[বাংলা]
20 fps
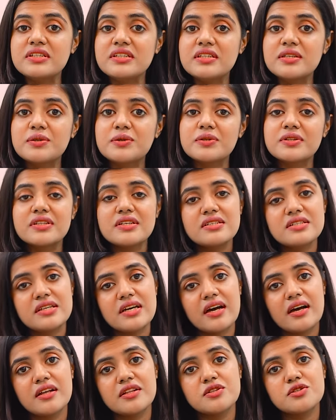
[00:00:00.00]
বৃদ্ধি করতে
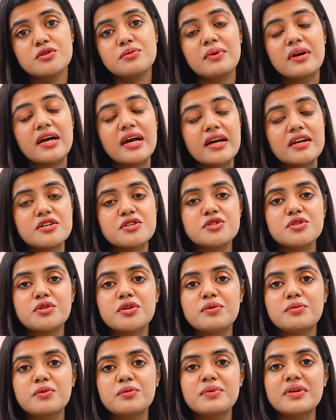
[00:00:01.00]
সাহায্য বা
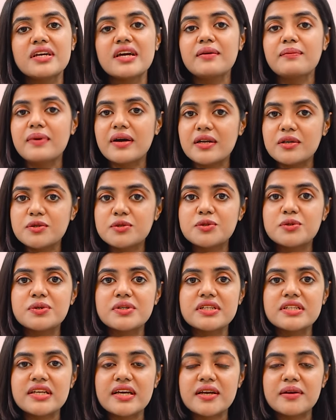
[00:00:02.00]
কার্যকর ভূমিকা পালন
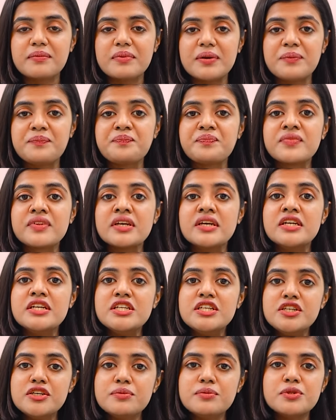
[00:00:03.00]
করে থাকবে
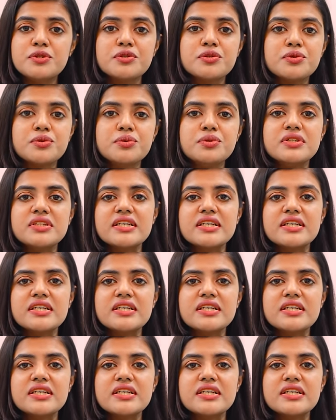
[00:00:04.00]
নিয়মিত দুই